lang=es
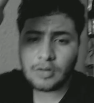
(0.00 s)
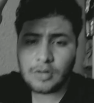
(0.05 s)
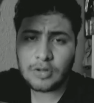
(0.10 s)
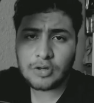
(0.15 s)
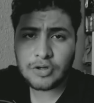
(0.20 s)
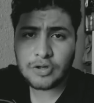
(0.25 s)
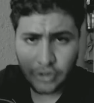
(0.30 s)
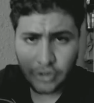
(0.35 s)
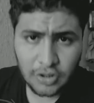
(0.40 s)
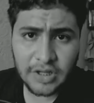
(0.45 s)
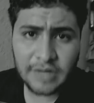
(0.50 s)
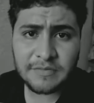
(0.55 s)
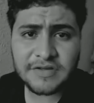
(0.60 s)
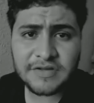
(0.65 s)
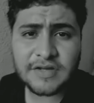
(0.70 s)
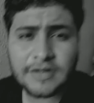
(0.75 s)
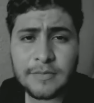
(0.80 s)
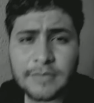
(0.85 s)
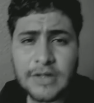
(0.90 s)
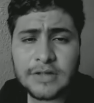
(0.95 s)
a demandar a
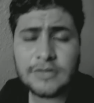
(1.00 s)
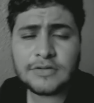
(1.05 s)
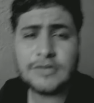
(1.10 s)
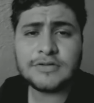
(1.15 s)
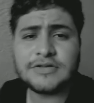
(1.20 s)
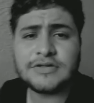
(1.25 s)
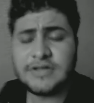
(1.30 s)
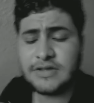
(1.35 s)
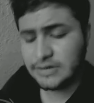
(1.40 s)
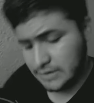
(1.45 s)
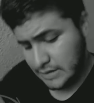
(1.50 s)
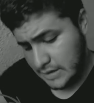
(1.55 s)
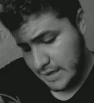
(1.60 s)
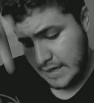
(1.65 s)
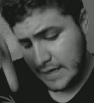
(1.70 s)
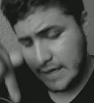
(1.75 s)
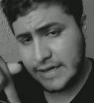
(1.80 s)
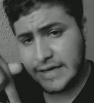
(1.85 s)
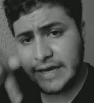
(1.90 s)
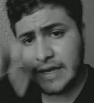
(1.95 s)
Chacorta enviando
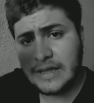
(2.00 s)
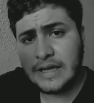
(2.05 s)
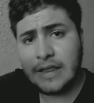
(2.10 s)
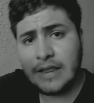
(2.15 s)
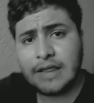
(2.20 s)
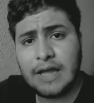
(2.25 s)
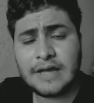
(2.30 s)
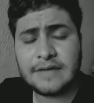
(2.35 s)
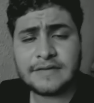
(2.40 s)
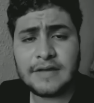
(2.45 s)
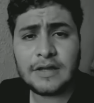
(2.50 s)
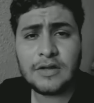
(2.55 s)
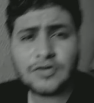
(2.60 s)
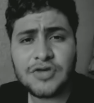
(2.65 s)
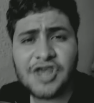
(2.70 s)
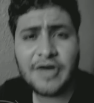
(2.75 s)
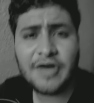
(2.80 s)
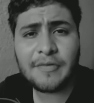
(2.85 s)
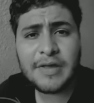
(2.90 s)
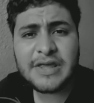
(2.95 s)
un citatorio a casa
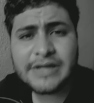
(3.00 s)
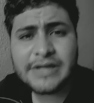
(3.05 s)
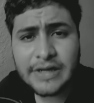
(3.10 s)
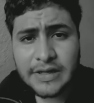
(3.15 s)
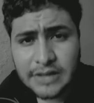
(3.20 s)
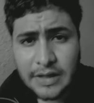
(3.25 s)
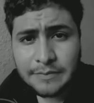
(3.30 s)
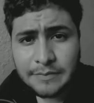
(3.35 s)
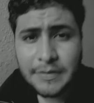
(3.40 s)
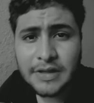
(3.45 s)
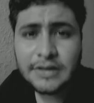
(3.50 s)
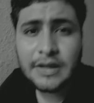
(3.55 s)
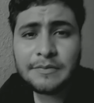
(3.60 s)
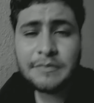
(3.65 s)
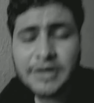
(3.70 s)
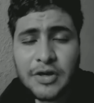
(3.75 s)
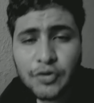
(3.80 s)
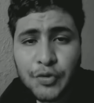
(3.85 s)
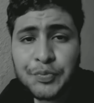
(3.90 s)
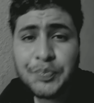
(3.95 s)
del jeforro para
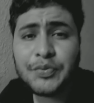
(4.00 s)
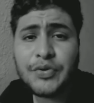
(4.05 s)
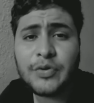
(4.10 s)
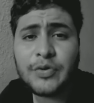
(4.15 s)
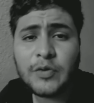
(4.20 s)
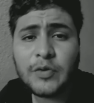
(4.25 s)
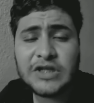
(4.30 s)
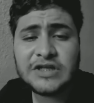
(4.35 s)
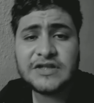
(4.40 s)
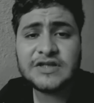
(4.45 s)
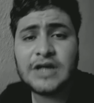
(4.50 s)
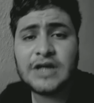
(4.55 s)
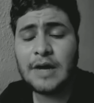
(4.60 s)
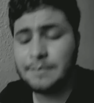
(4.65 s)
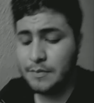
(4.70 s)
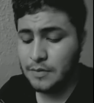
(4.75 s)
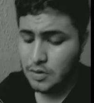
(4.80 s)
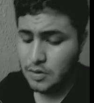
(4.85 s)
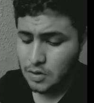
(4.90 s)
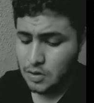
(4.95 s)
arreglar el
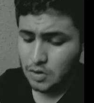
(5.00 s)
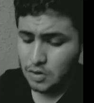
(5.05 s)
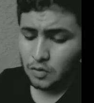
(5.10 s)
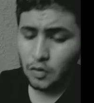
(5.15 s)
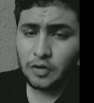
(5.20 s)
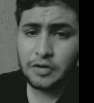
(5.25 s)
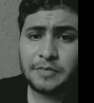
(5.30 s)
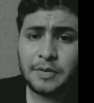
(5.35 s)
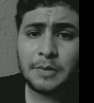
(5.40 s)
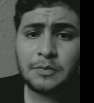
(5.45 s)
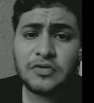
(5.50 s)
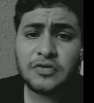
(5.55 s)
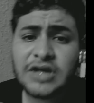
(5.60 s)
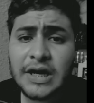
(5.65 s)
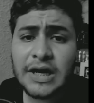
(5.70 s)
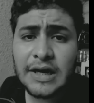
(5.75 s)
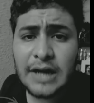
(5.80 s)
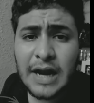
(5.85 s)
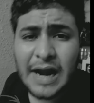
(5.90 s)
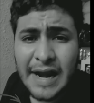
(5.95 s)
asunto, siendo este
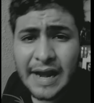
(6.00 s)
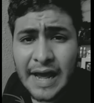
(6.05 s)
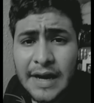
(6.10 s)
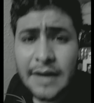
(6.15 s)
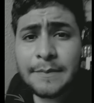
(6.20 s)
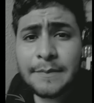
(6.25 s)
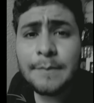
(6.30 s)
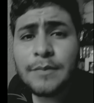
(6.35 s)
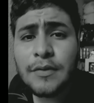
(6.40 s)
ignorado.